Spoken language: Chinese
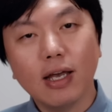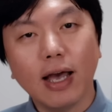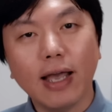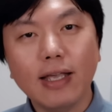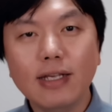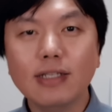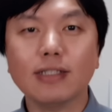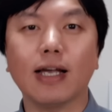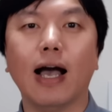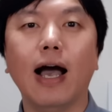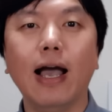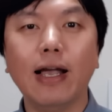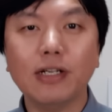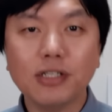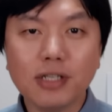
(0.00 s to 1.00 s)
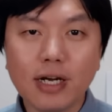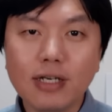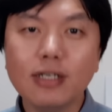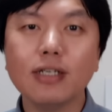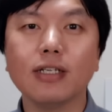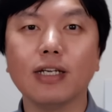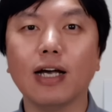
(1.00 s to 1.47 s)
哎，一查还真
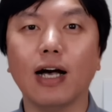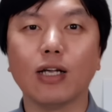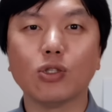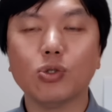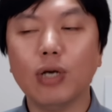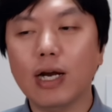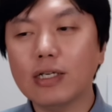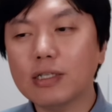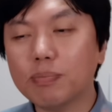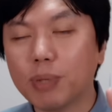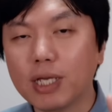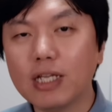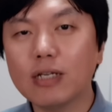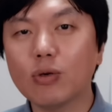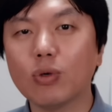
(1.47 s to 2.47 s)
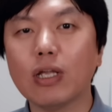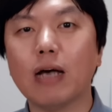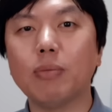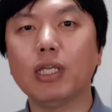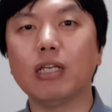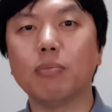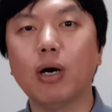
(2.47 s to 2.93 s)
是这样。虽然是别的国家
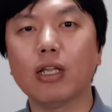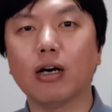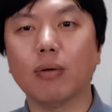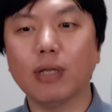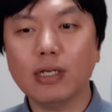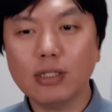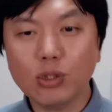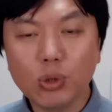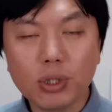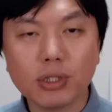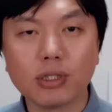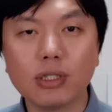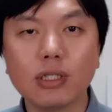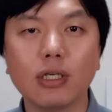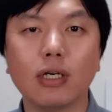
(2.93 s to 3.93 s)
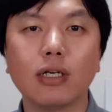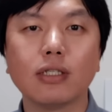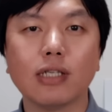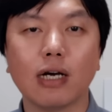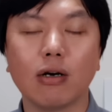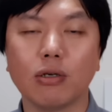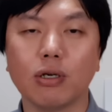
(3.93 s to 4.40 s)
媒体报道，但是确实是
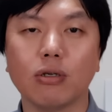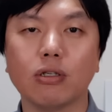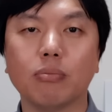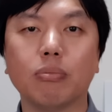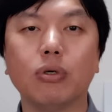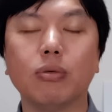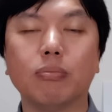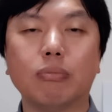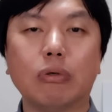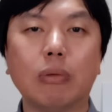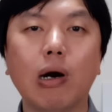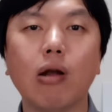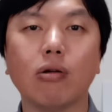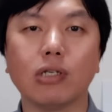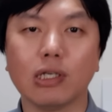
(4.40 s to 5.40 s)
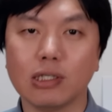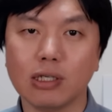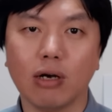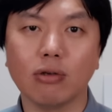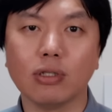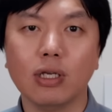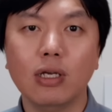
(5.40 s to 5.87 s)
参考消息播播报了这个
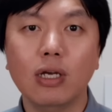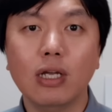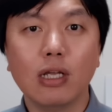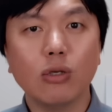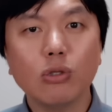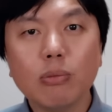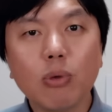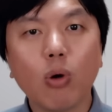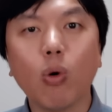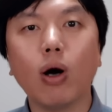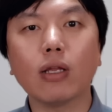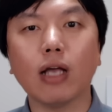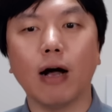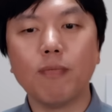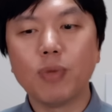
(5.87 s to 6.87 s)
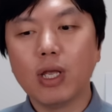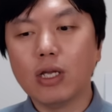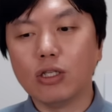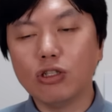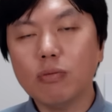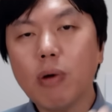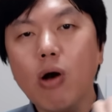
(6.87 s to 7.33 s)
消息。它这么荒唐，
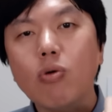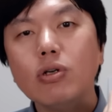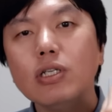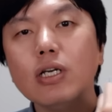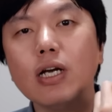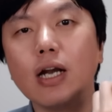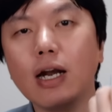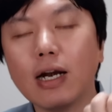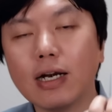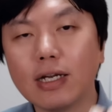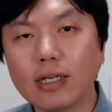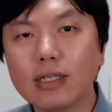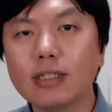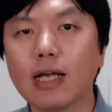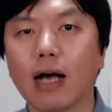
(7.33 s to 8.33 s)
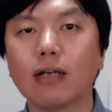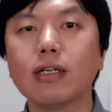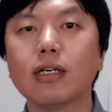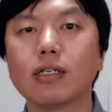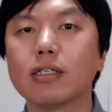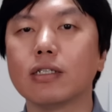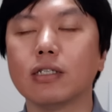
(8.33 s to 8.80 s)
你就包括这个李克强这
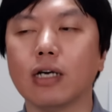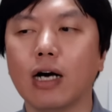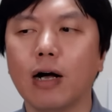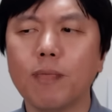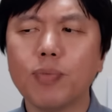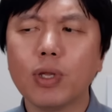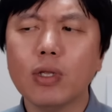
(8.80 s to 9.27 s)
个事情啊。